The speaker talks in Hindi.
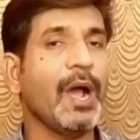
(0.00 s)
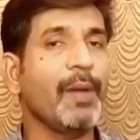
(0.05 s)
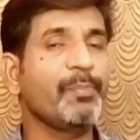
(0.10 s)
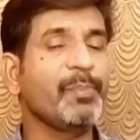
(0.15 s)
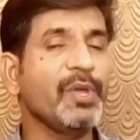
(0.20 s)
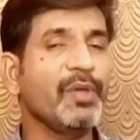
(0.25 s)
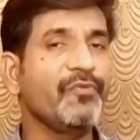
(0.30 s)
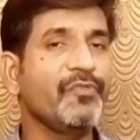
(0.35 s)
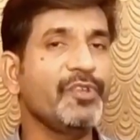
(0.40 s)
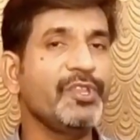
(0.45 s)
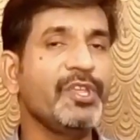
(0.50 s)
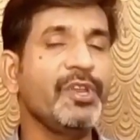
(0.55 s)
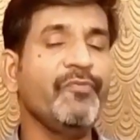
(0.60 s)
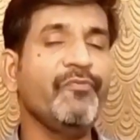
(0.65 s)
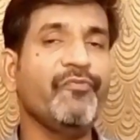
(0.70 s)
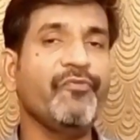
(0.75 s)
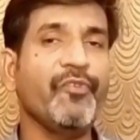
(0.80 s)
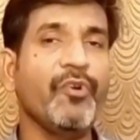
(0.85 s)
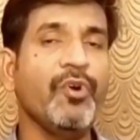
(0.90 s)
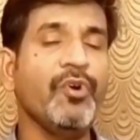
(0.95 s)
आपके विद इन
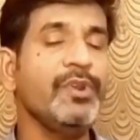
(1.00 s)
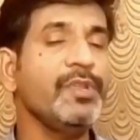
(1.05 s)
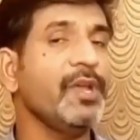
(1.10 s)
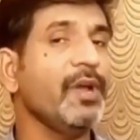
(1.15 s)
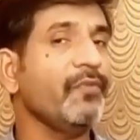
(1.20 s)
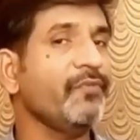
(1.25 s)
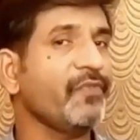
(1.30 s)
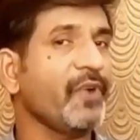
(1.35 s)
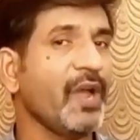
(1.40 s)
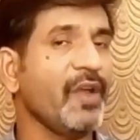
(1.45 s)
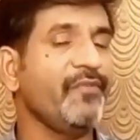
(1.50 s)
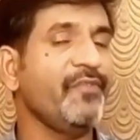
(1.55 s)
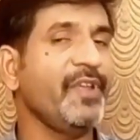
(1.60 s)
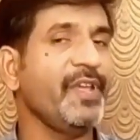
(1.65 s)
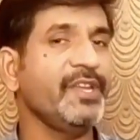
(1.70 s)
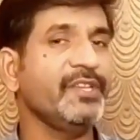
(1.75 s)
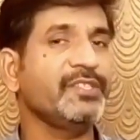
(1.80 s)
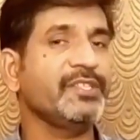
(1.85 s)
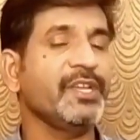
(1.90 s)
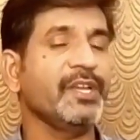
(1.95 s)
फोर या फाइव
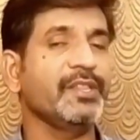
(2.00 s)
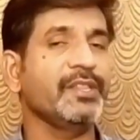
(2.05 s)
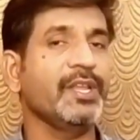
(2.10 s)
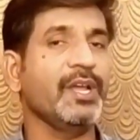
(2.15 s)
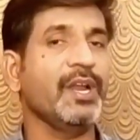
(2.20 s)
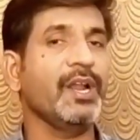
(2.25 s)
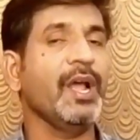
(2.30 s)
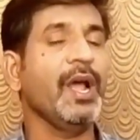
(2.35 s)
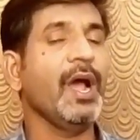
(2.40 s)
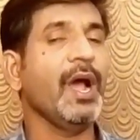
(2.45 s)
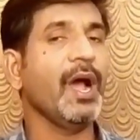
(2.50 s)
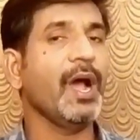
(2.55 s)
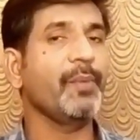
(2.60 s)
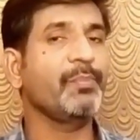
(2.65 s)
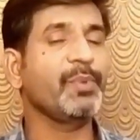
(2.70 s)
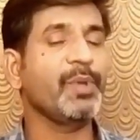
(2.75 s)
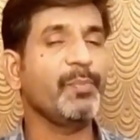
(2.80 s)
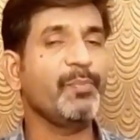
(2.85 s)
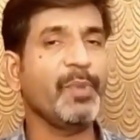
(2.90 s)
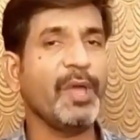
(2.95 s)
डेज के अंदर
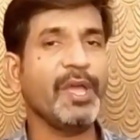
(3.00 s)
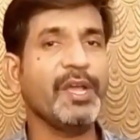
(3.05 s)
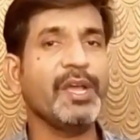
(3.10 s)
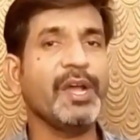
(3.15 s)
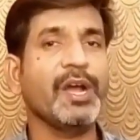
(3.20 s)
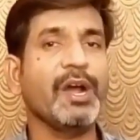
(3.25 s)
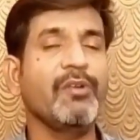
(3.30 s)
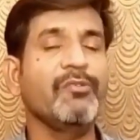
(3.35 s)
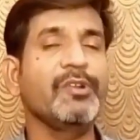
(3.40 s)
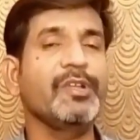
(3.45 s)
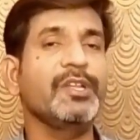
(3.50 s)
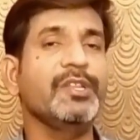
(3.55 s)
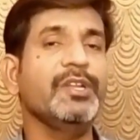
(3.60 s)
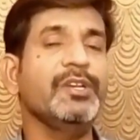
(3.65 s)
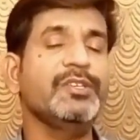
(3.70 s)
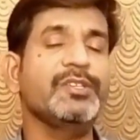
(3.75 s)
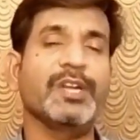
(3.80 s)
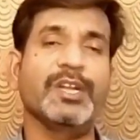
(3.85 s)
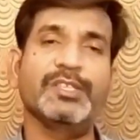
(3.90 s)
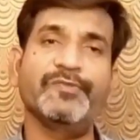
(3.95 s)
आपके बैंक अकाउंट के
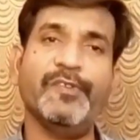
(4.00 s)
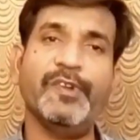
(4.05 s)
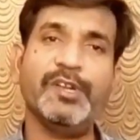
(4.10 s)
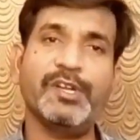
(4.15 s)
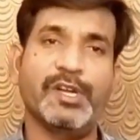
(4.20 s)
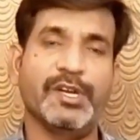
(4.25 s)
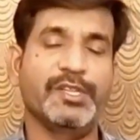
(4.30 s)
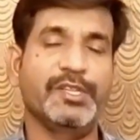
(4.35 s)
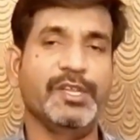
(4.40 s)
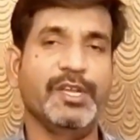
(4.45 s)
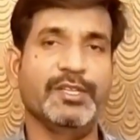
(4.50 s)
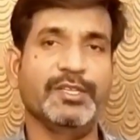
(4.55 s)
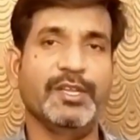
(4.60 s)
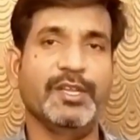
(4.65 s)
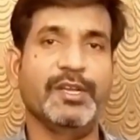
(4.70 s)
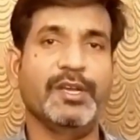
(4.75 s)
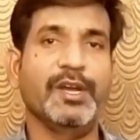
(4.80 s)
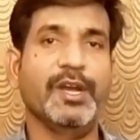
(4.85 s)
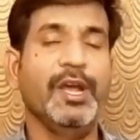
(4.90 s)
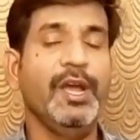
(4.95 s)
अंदर ट्रांसफर कर दिया
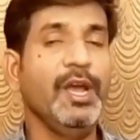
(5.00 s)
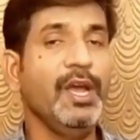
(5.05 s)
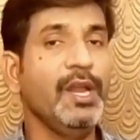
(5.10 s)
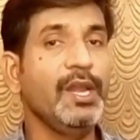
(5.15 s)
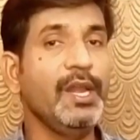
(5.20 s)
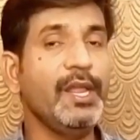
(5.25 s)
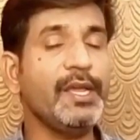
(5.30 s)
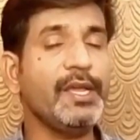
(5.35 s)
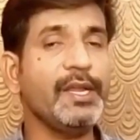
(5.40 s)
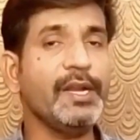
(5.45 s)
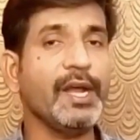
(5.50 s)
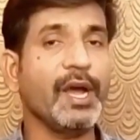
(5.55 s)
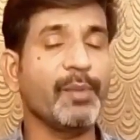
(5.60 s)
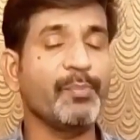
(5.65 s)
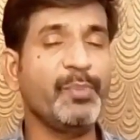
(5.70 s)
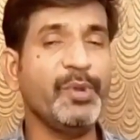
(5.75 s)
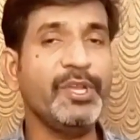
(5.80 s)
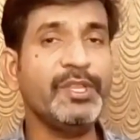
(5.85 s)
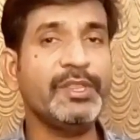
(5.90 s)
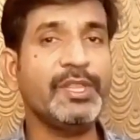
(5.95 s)
जाएगा लेकिन
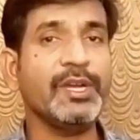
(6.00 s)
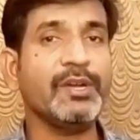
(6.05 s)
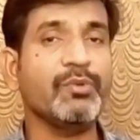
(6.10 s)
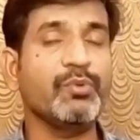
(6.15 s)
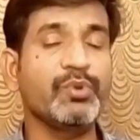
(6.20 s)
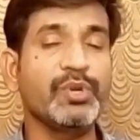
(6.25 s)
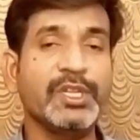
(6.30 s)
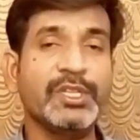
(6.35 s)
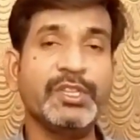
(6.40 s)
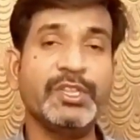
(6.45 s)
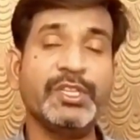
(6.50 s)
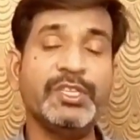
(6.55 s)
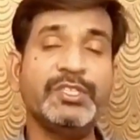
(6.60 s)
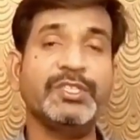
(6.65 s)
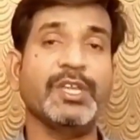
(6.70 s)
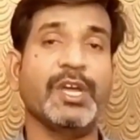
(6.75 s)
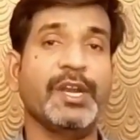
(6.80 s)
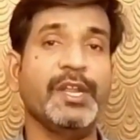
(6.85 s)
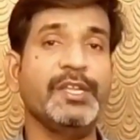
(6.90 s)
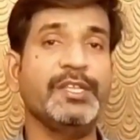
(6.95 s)
अभी तक
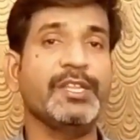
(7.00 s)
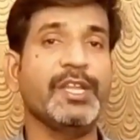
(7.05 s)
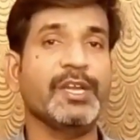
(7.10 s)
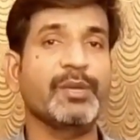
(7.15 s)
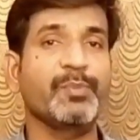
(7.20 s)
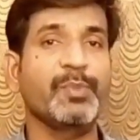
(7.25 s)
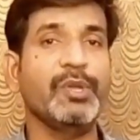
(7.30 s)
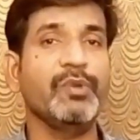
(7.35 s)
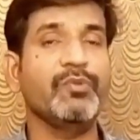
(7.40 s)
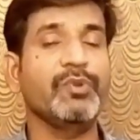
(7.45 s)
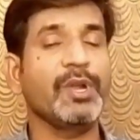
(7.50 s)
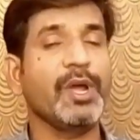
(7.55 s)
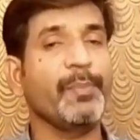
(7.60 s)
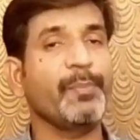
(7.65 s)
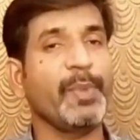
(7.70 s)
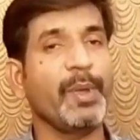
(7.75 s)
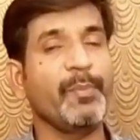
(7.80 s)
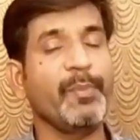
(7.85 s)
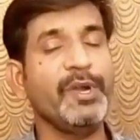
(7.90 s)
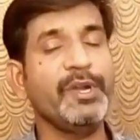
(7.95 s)
उनतीस तारीख तक भी उनका
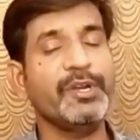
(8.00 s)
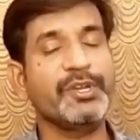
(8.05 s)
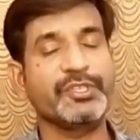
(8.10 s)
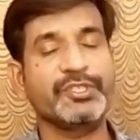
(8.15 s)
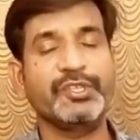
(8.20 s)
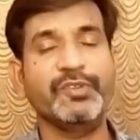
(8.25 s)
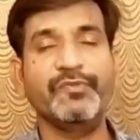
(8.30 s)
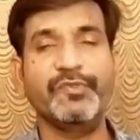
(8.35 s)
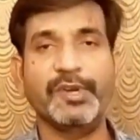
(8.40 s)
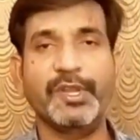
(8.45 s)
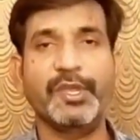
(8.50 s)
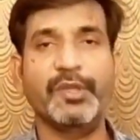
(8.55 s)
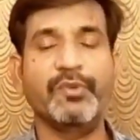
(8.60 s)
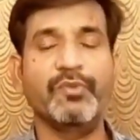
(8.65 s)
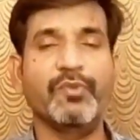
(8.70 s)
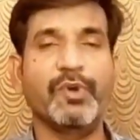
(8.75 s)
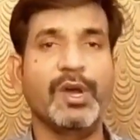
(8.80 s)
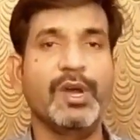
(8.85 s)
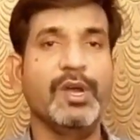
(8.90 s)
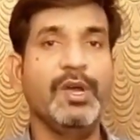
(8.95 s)
पेमेंट रिसीव नहीं
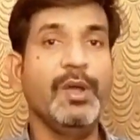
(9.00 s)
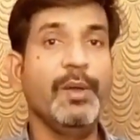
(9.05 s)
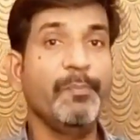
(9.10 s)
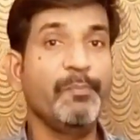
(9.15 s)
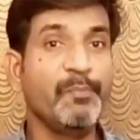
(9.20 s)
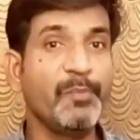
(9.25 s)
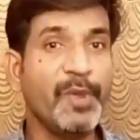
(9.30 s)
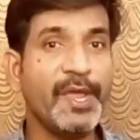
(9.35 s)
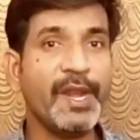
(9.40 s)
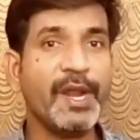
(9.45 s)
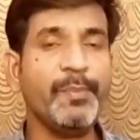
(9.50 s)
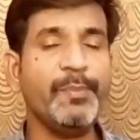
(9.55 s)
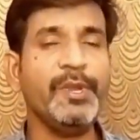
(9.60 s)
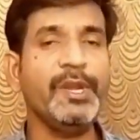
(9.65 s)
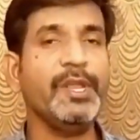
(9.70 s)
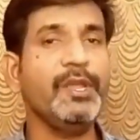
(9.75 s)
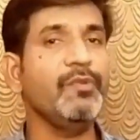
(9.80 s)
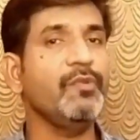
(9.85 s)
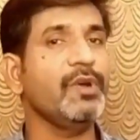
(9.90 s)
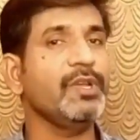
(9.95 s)
हुआ मेरा
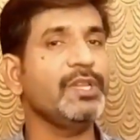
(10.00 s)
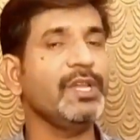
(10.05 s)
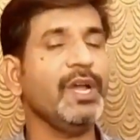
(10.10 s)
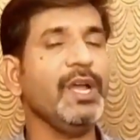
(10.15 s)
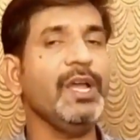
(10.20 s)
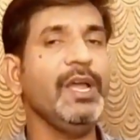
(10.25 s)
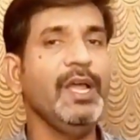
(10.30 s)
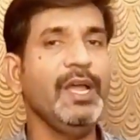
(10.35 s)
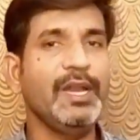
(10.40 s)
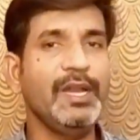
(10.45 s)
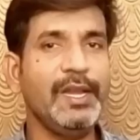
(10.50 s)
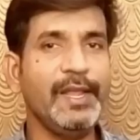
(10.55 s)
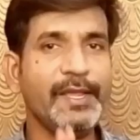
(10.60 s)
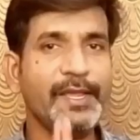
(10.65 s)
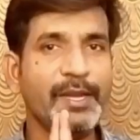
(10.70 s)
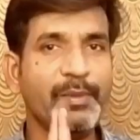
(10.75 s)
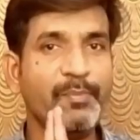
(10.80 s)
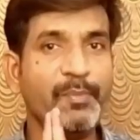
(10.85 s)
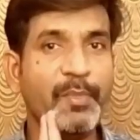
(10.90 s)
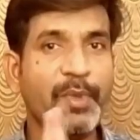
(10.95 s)
भी नहीं हुआ था
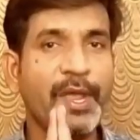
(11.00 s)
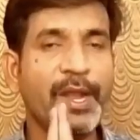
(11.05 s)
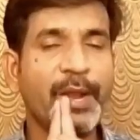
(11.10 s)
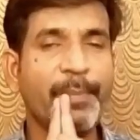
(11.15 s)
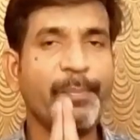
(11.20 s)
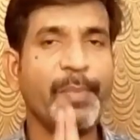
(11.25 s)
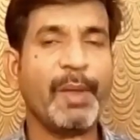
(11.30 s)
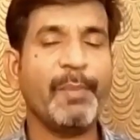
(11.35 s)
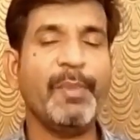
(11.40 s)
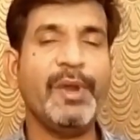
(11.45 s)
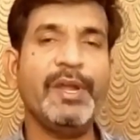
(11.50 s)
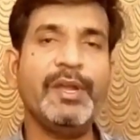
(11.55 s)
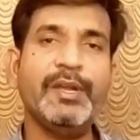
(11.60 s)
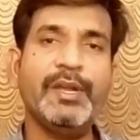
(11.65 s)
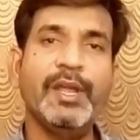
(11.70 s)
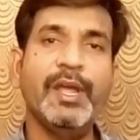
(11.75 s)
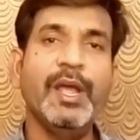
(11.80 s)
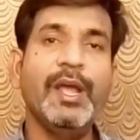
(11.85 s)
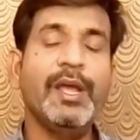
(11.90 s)
लेकिन मेरा पेमेंट